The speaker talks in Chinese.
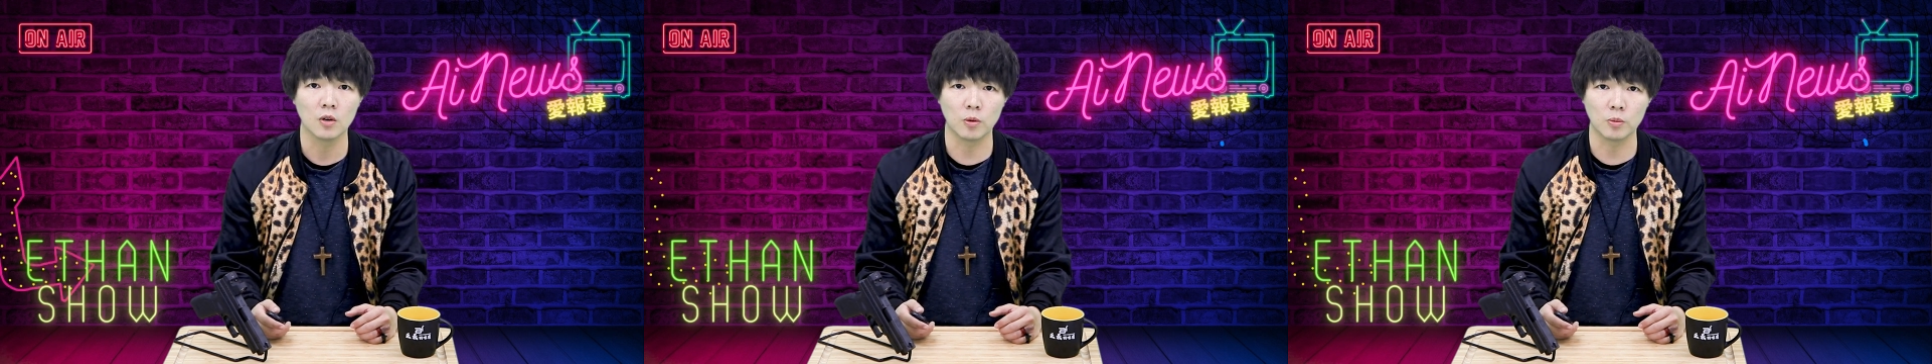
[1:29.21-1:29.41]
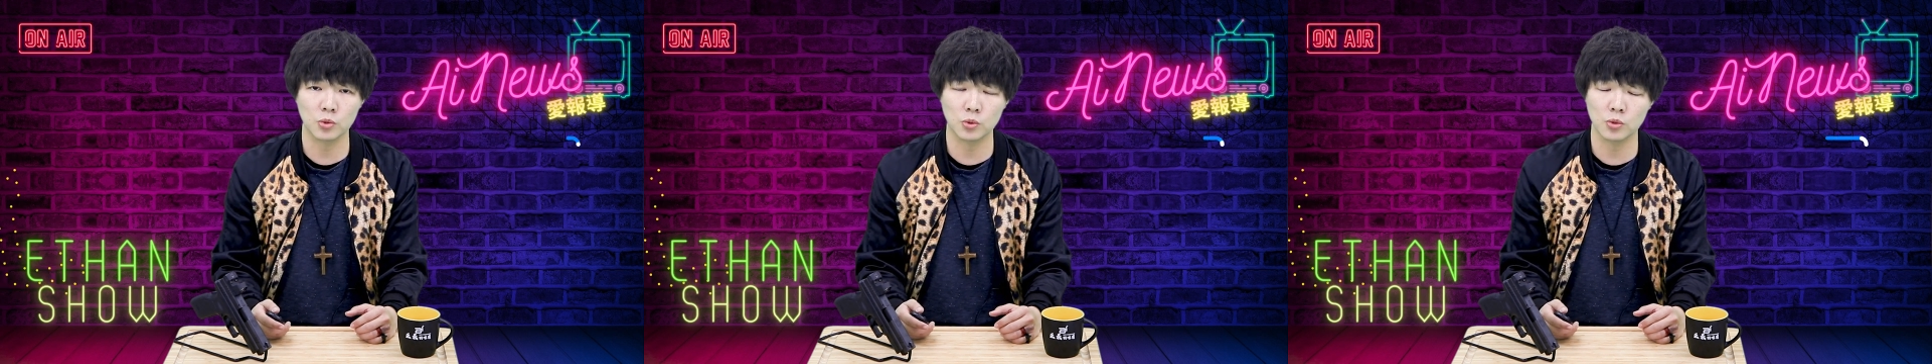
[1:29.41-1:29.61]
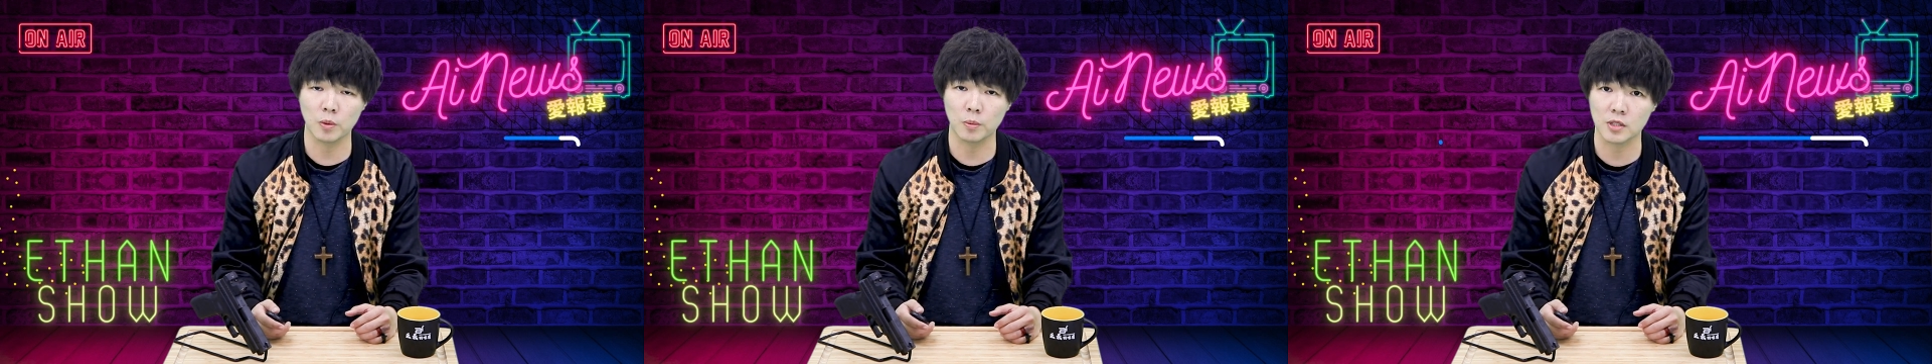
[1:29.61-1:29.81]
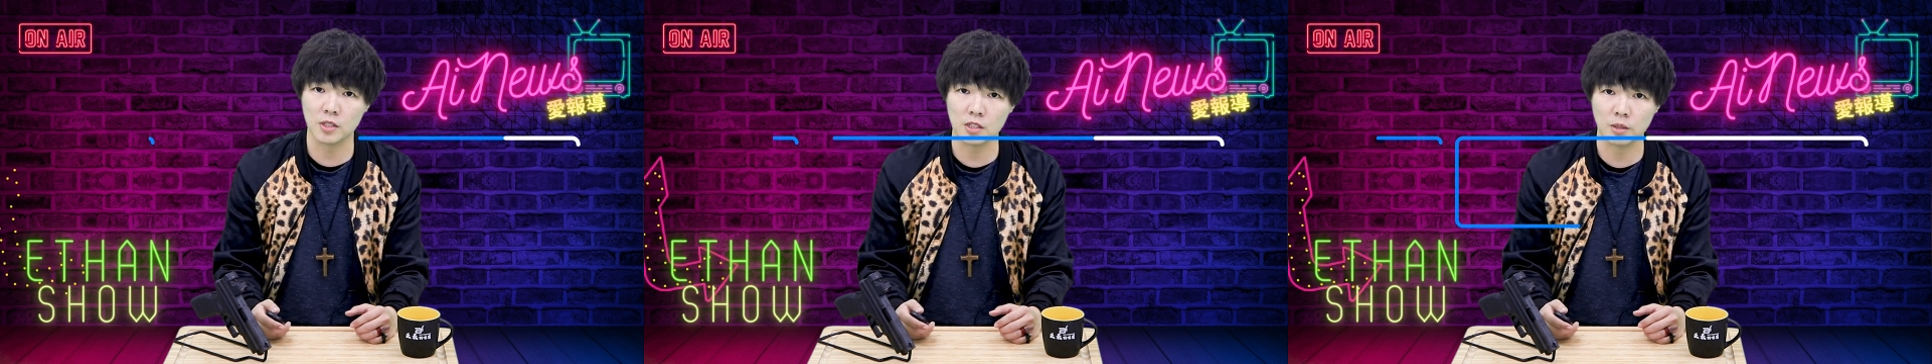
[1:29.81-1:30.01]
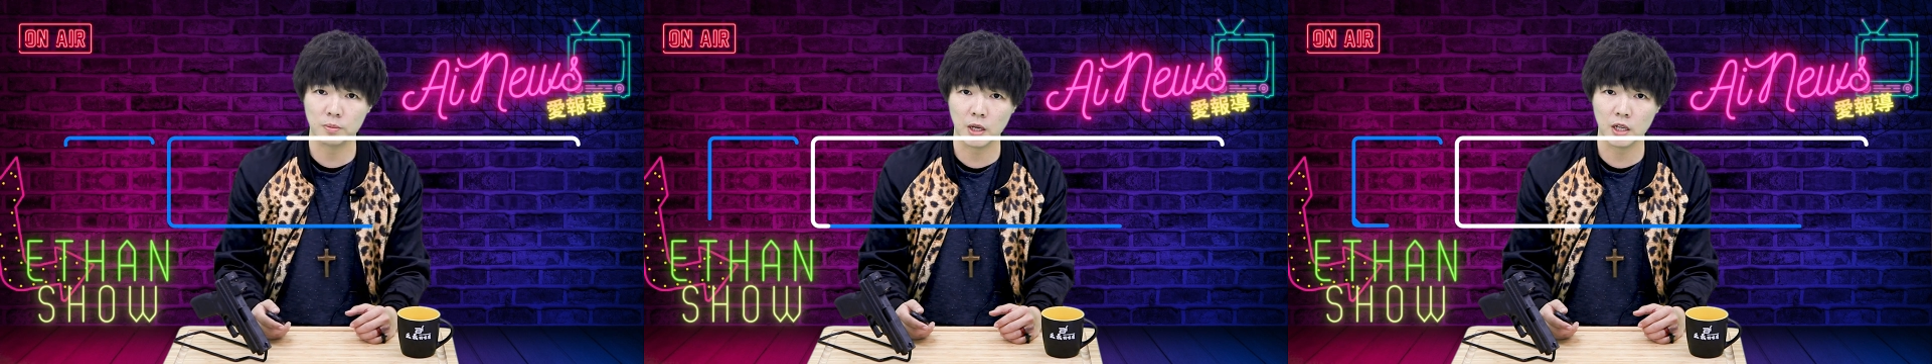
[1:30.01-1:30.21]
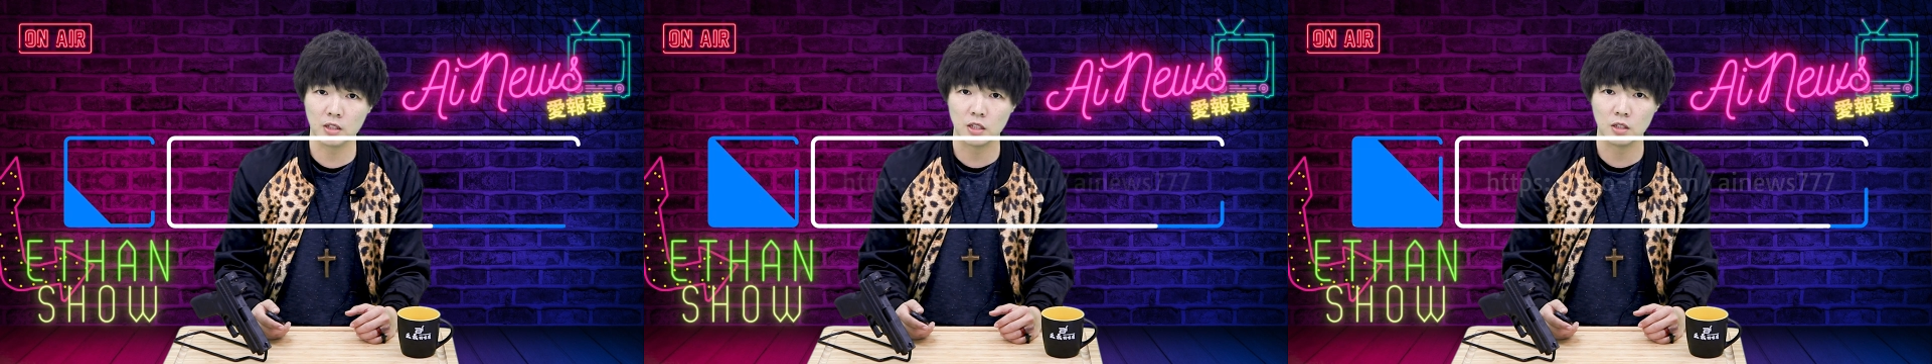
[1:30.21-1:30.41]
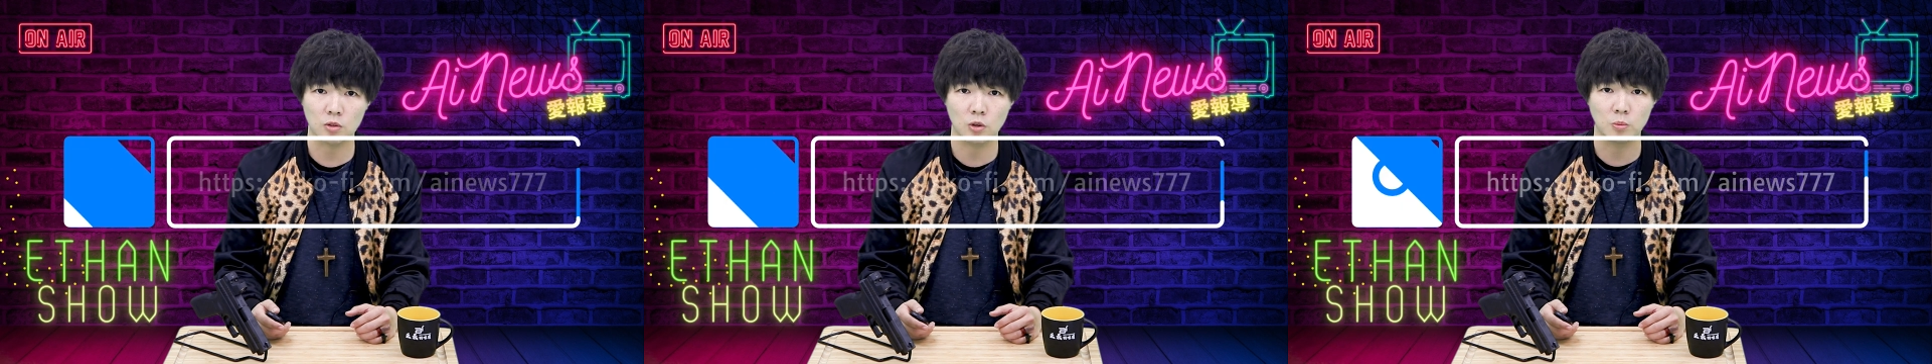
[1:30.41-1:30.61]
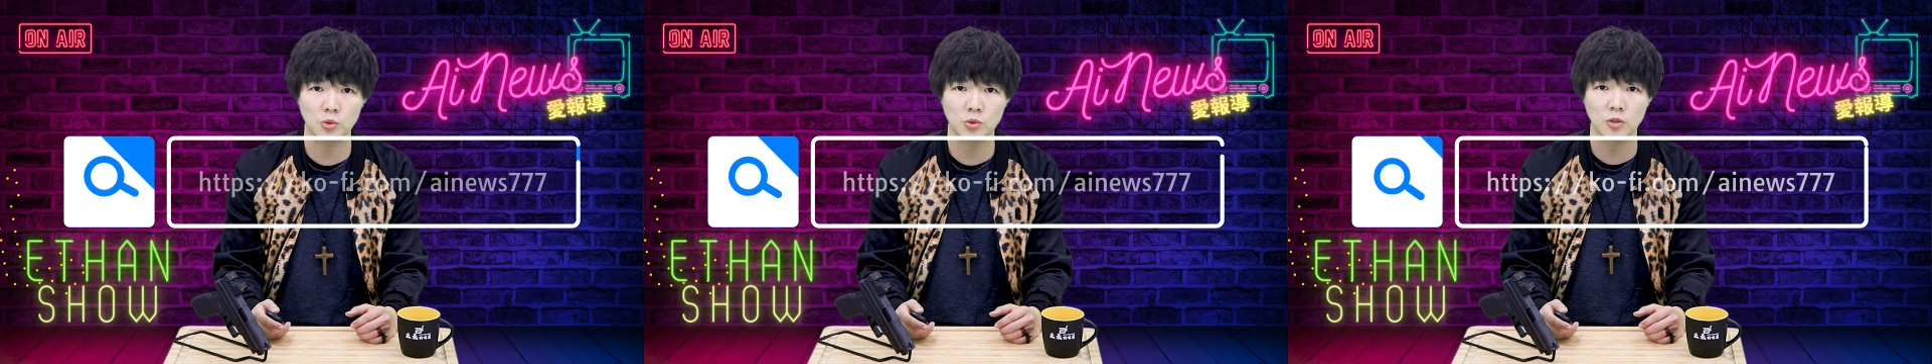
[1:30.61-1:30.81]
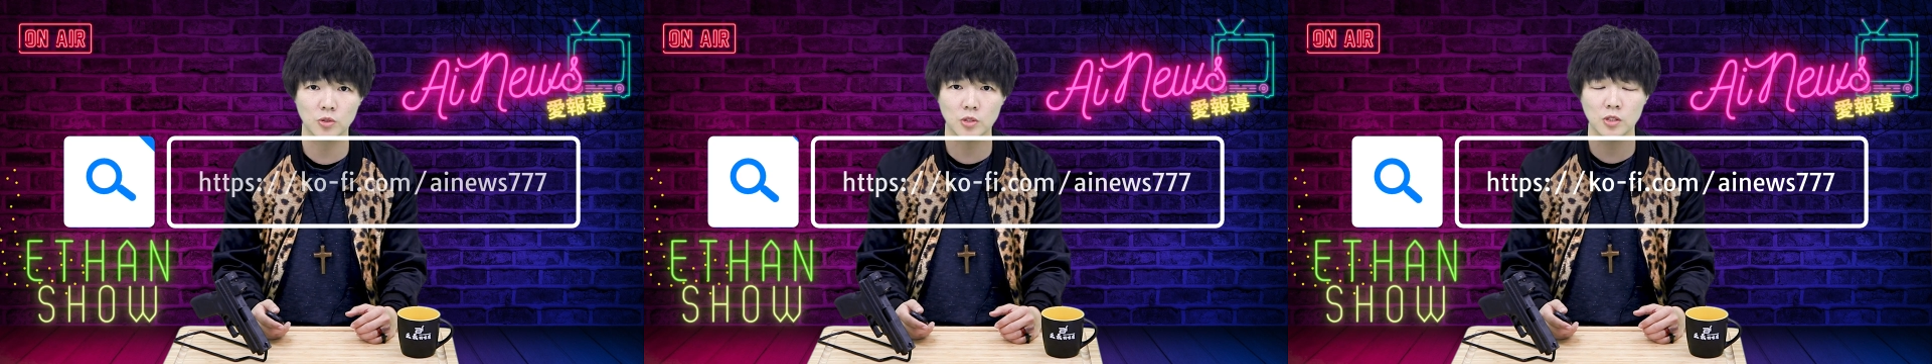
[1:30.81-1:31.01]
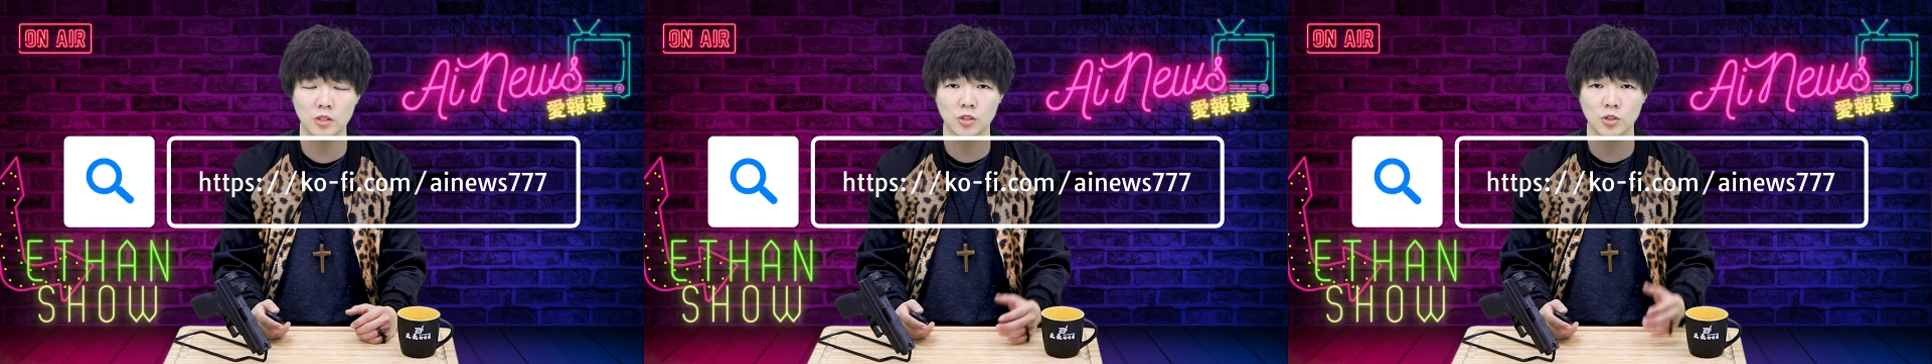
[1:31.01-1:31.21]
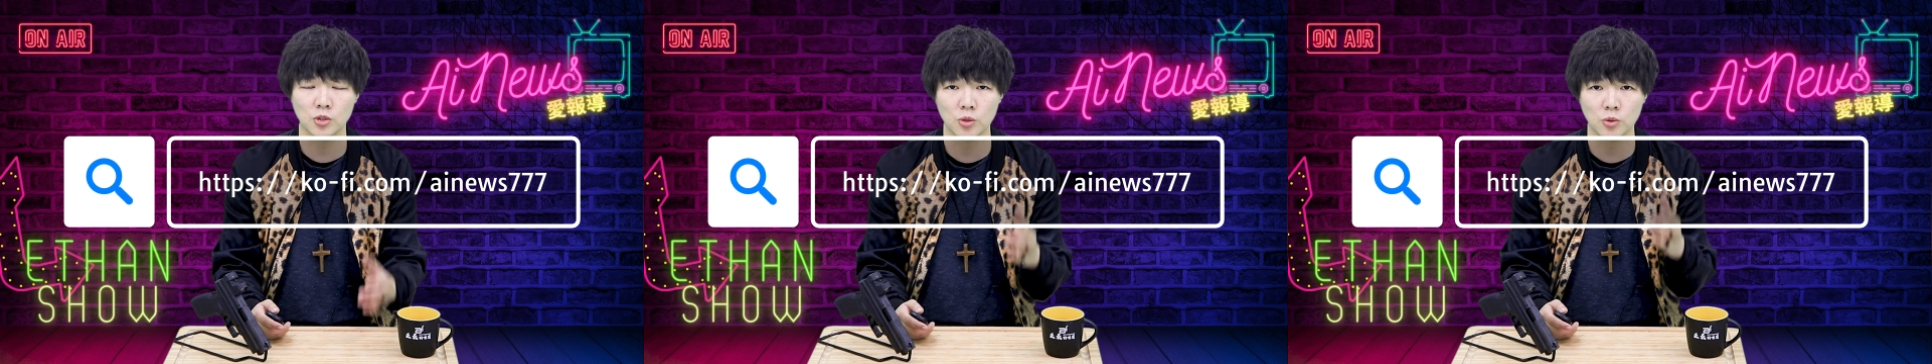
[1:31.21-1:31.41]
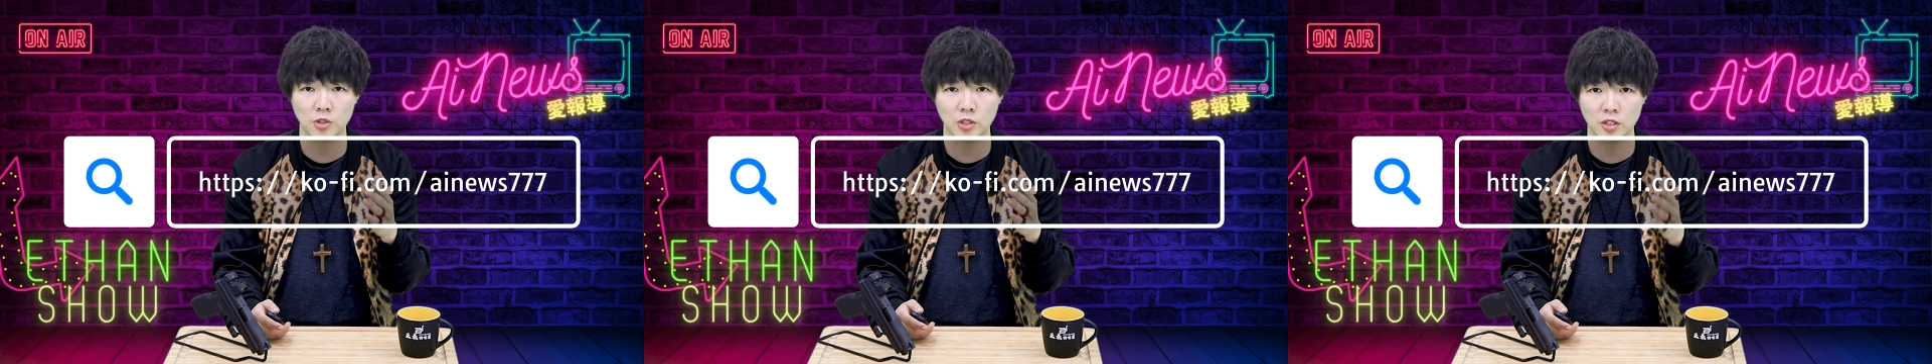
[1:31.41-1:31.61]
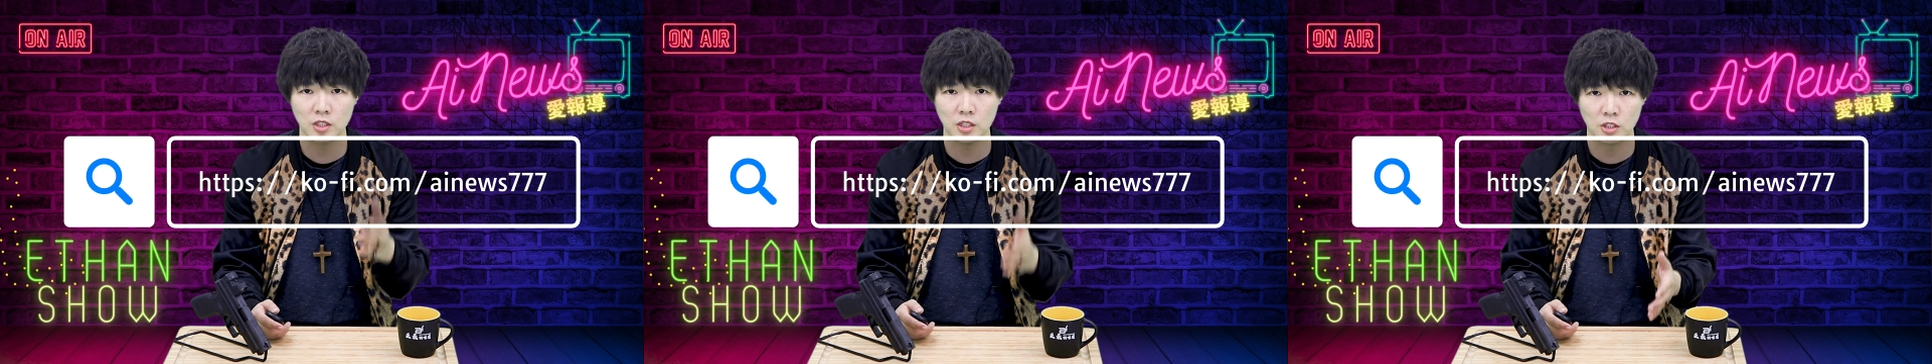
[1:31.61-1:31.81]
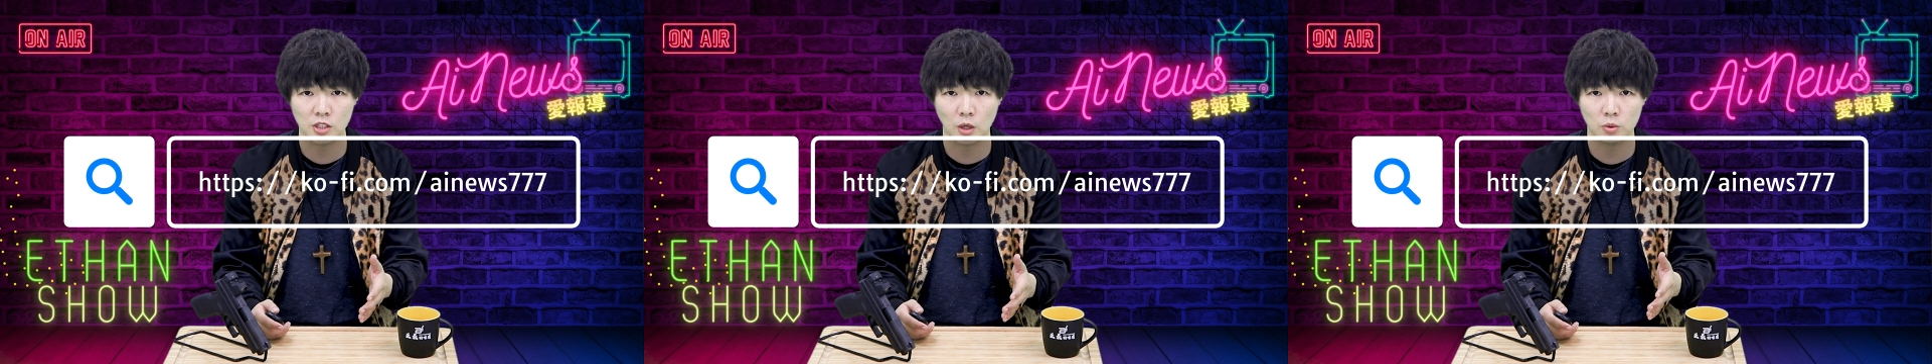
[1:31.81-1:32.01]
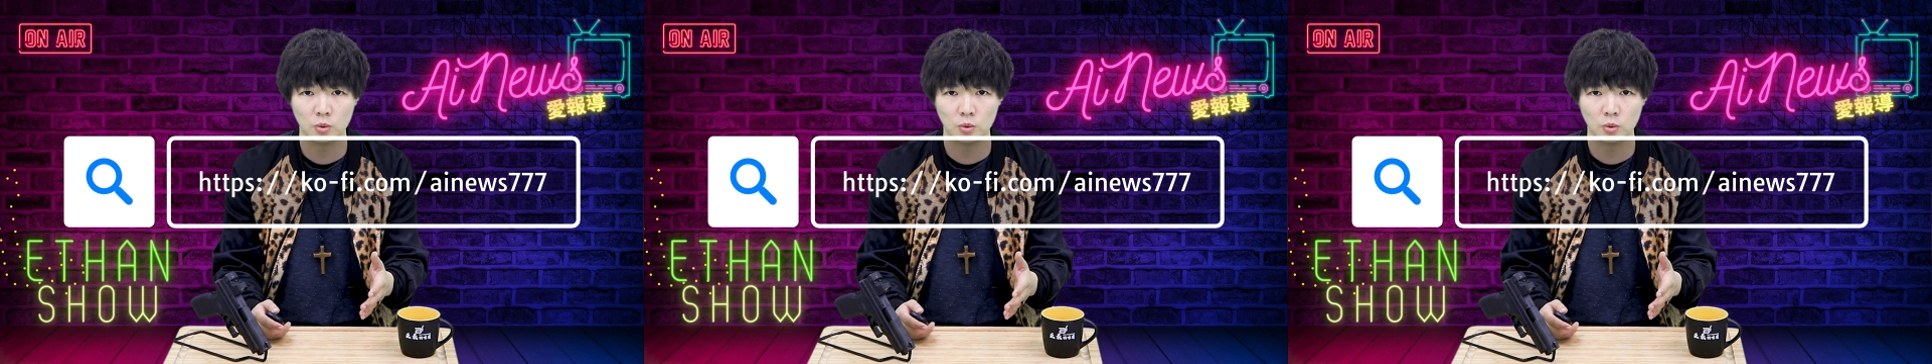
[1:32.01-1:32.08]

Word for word: 我们需要我们自己的媒体，我们需要真正的使用圣经的角